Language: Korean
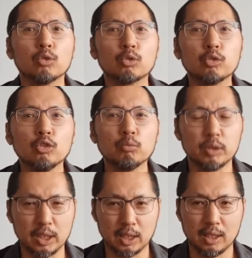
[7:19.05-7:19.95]

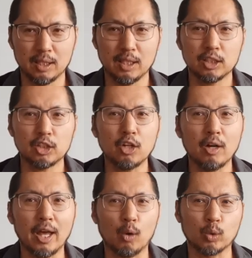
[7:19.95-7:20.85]
충분히
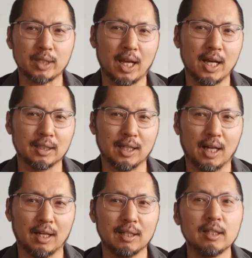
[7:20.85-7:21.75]
신뢰하고 사랑한다